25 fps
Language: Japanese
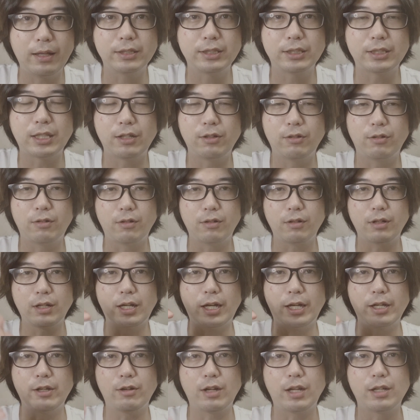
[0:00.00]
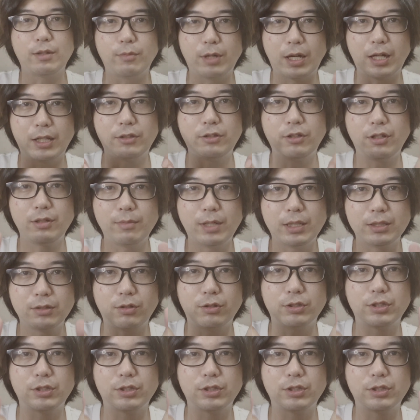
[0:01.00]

下の概要欄にも貼っております、